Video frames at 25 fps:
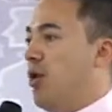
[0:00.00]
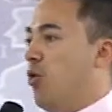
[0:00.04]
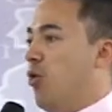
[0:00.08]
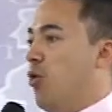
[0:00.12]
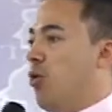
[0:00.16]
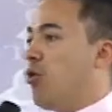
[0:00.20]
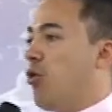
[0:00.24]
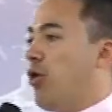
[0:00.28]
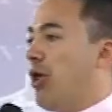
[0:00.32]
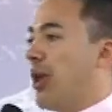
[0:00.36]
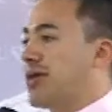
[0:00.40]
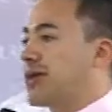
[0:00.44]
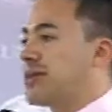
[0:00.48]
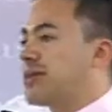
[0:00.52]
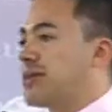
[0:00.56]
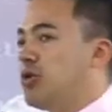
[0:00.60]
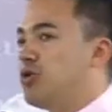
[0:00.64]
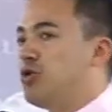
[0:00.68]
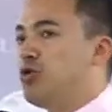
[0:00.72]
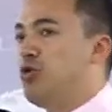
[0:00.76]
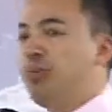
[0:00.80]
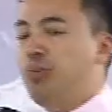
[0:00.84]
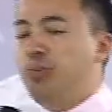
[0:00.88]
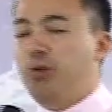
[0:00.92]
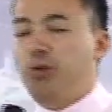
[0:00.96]
O coração
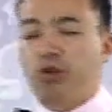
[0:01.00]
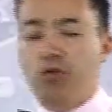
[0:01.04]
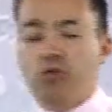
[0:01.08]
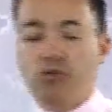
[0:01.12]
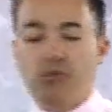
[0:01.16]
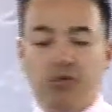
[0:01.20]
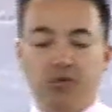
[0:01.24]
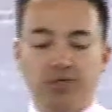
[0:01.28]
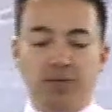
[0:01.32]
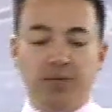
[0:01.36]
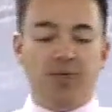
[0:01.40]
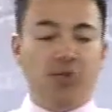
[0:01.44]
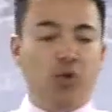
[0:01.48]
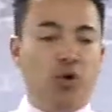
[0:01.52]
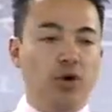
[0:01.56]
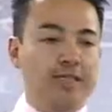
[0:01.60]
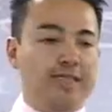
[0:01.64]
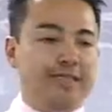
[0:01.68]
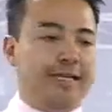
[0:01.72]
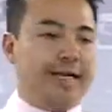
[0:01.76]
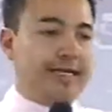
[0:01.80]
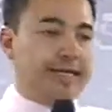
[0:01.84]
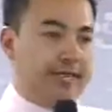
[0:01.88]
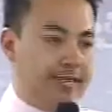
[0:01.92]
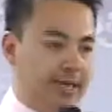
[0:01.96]
do povo se
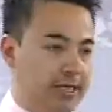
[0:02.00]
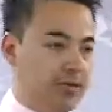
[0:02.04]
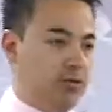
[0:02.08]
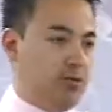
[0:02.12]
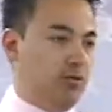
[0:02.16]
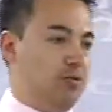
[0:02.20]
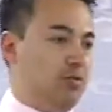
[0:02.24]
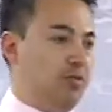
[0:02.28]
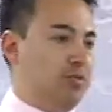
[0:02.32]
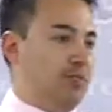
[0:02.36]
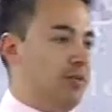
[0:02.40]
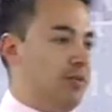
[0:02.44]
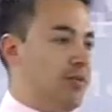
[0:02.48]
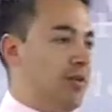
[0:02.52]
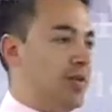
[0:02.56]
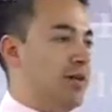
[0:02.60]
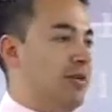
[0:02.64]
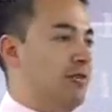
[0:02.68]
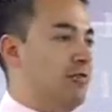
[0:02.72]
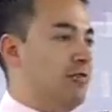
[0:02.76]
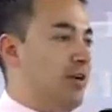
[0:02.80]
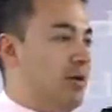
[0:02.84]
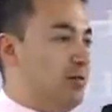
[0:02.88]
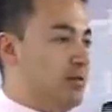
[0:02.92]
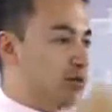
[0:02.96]
pôs aquilo.
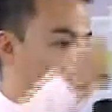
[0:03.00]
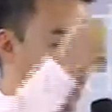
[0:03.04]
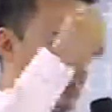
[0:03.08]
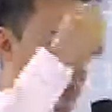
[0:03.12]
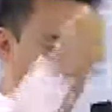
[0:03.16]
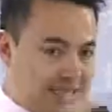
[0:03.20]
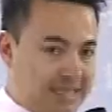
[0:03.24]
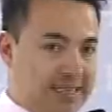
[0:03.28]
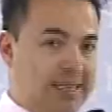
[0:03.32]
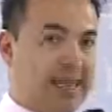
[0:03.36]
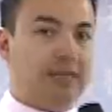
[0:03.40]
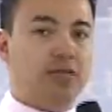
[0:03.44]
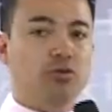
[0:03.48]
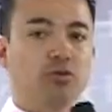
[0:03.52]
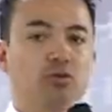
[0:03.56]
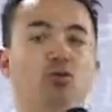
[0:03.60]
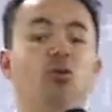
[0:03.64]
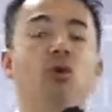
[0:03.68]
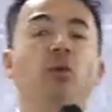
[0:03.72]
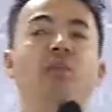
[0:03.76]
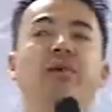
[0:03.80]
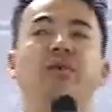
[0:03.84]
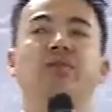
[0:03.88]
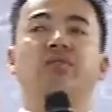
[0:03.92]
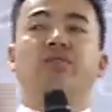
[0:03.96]
Vamos fazê-lo,
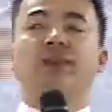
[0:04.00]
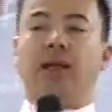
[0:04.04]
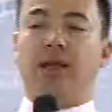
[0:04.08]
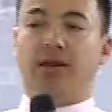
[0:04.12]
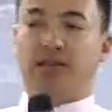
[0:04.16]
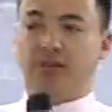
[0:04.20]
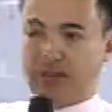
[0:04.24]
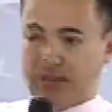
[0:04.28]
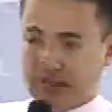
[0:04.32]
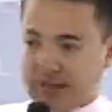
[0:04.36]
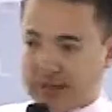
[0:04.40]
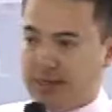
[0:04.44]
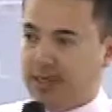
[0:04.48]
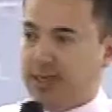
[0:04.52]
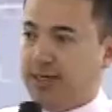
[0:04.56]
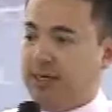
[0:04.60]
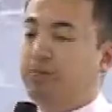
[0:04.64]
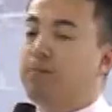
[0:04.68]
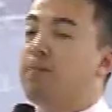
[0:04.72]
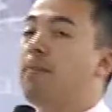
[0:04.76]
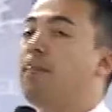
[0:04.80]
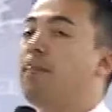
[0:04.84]
começaram a fazer.